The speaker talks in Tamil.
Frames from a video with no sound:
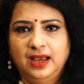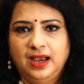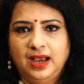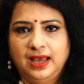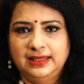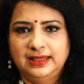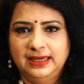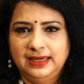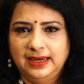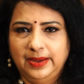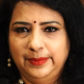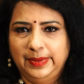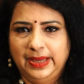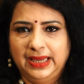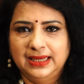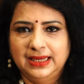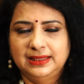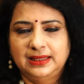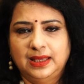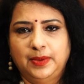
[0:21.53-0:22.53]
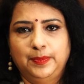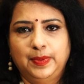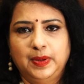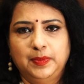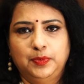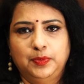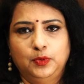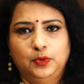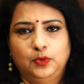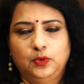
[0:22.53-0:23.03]
அதில் நம்ம எங்கே
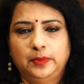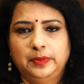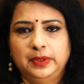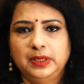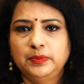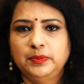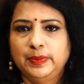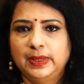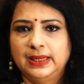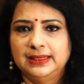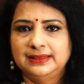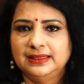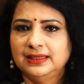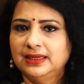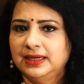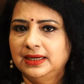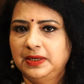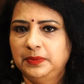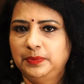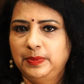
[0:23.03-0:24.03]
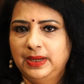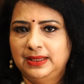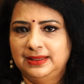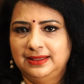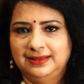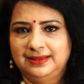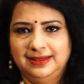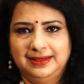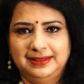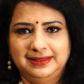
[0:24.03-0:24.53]
தப்பாக போகிறோம் அப்படின்னு பார்த்து கண்டிப்பாக
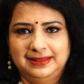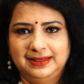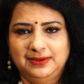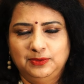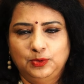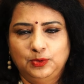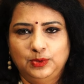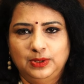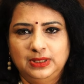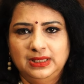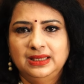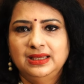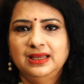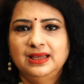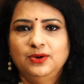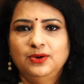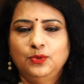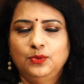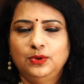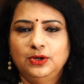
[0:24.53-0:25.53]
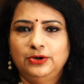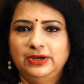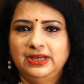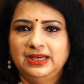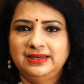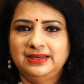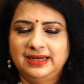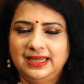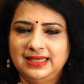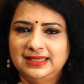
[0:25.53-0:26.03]
அதை திருத்திக்கோங்க
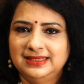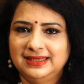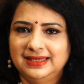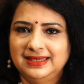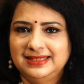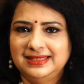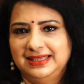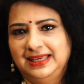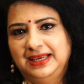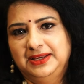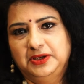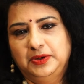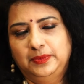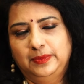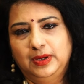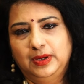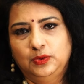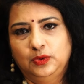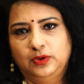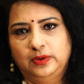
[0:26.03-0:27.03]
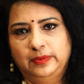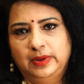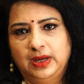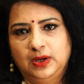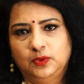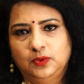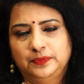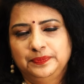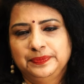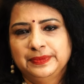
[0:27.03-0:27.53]
உங்களுடைய ட்ரை ஸ்கின் சீக்கிரமாக
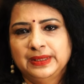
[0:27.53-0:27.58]
குணமாகும்